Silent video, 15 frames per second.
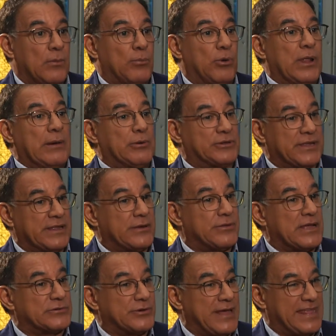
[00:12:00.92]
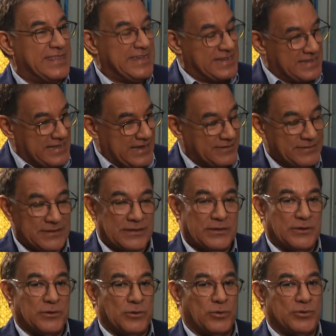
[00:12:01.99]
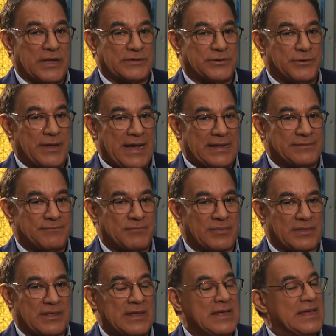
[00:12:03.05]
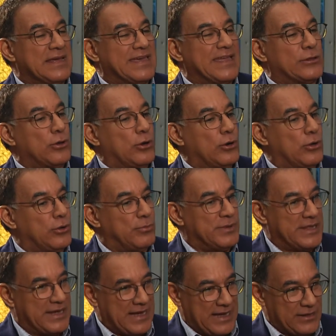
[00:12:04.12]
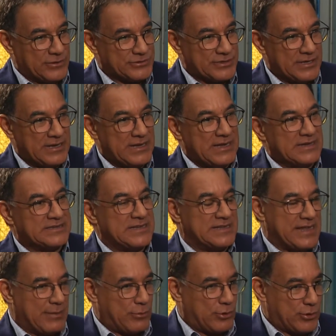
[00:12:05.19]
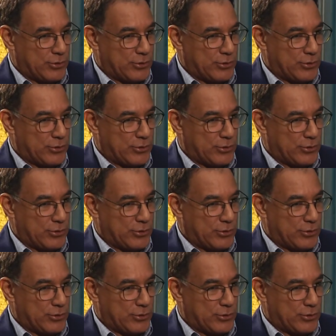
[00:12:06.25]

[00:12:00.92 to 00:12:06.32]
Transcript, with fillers: podamos tener una ciudad digna, una ciudad que todos los dominicanos sintamos